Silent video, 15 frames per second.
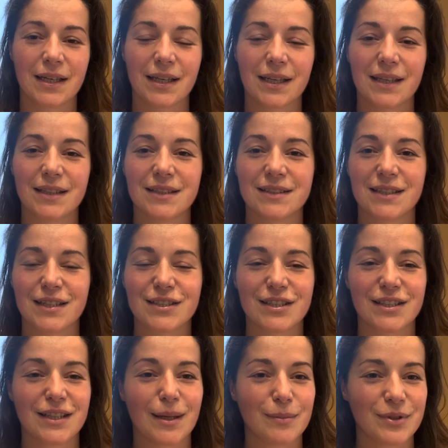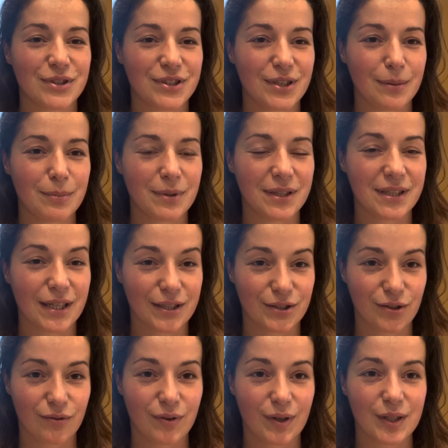kiedy zaczynamy siebie
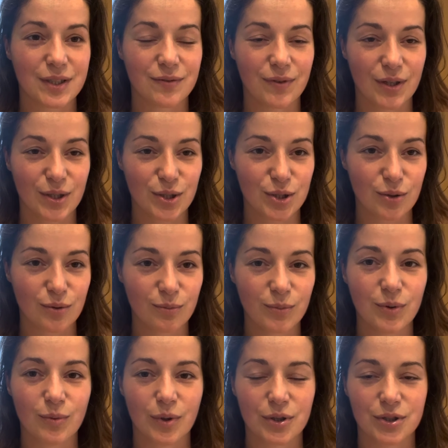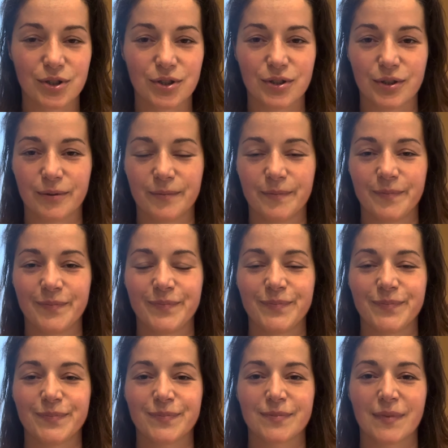traktować z większą miłością,
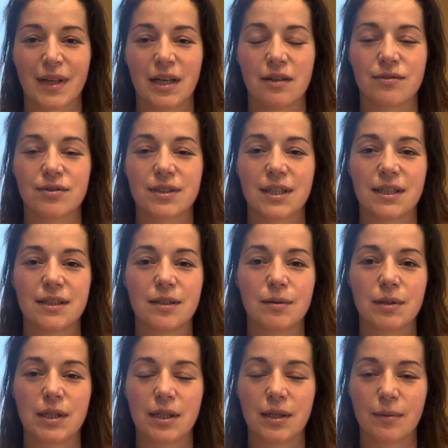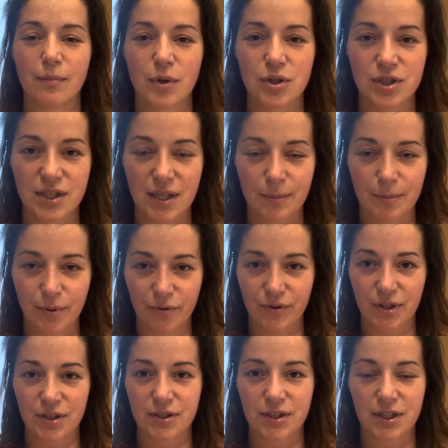wtedy można
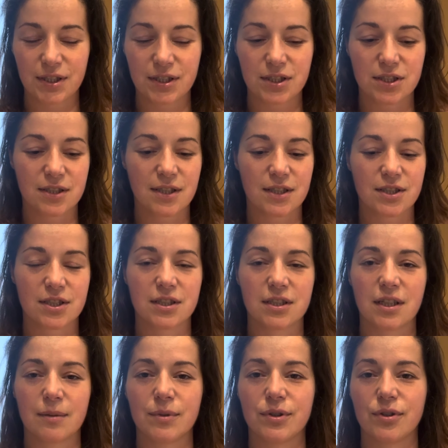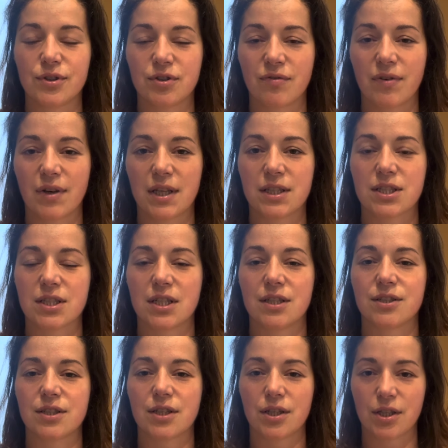powiedzieć, że zaczynamy
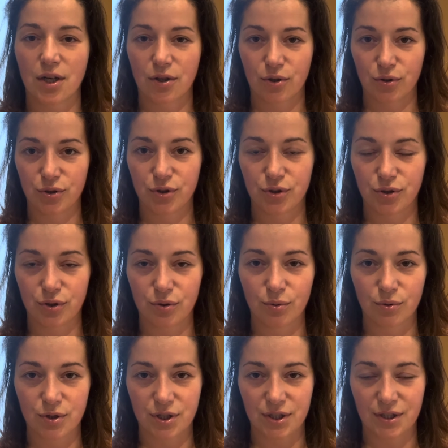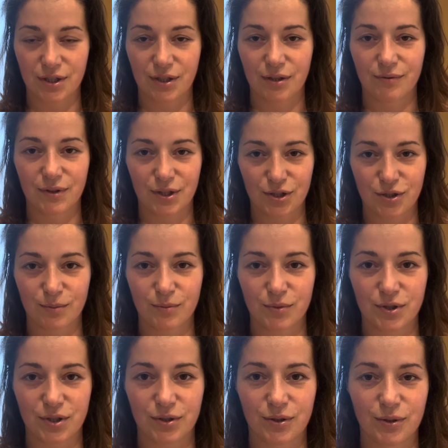doświadczać jakości duszy w naszym
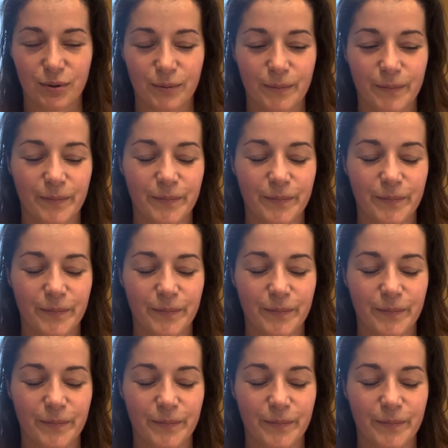życiu.